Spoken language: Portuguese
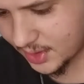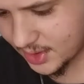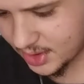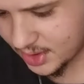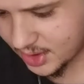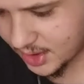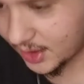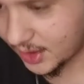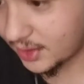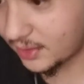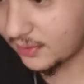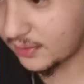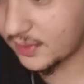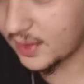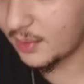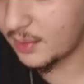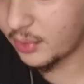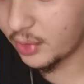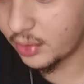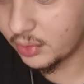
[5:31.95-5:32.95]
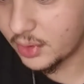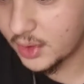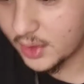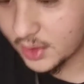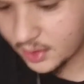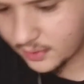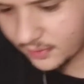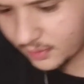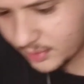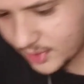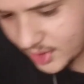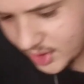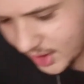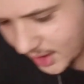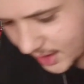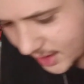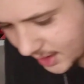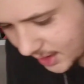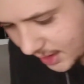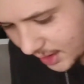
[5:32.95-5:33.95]
A gente tem que ver, é bom. Então vamos deixar
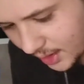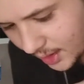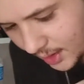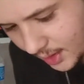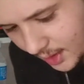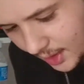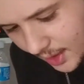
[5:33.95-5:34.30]
aqui.